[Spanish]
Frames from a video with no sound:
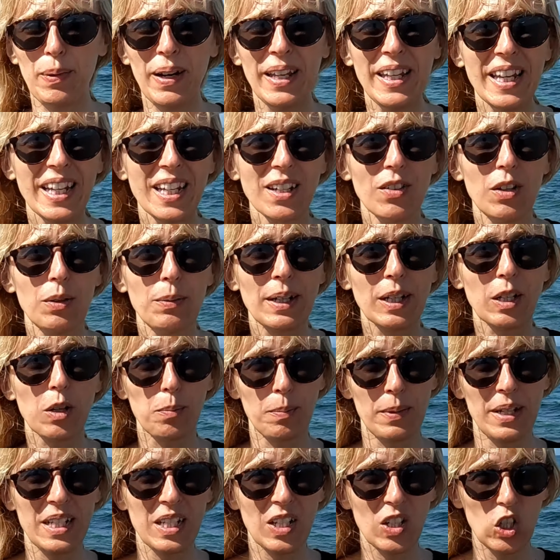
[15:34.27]
playa hay que volver
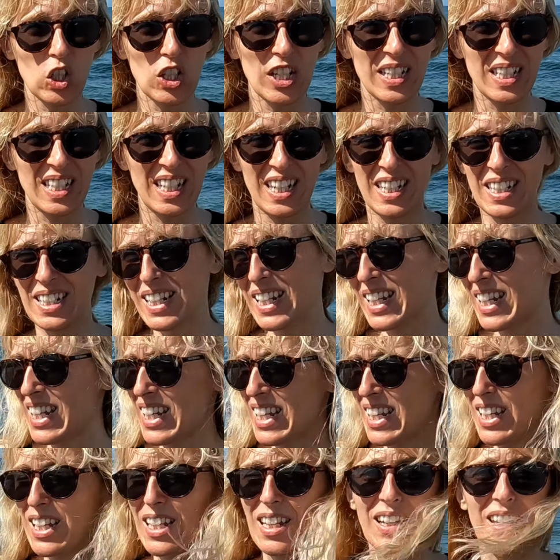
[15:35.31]
con más cosas de las
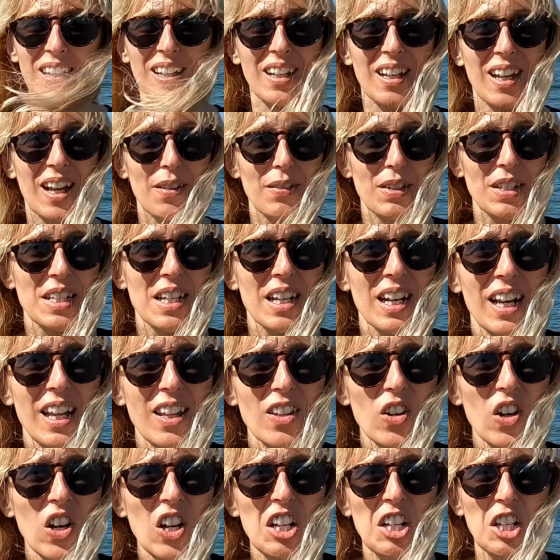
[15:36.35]
que habéis
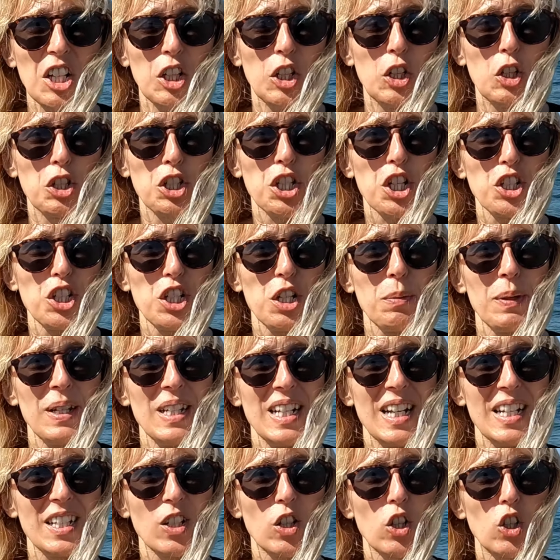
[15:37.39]
llegado, no es que os
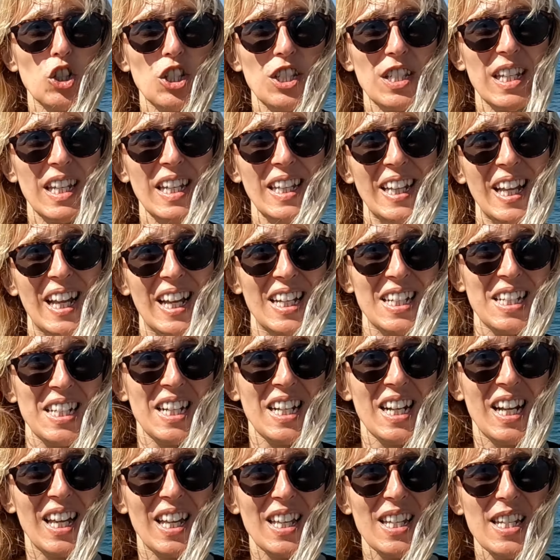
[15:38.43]
llevéis las conchitas
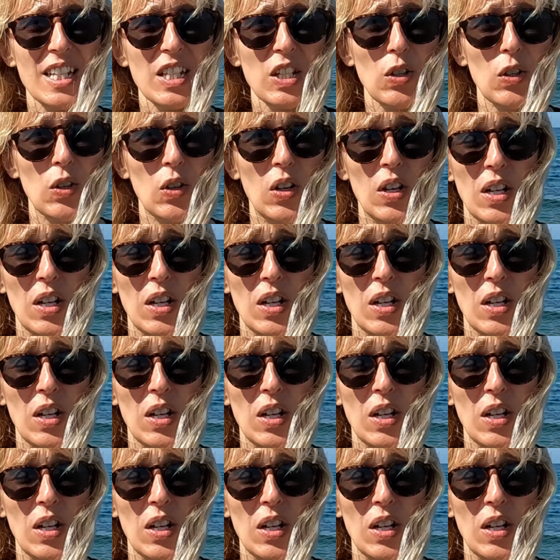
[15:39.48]
ni nada de eso.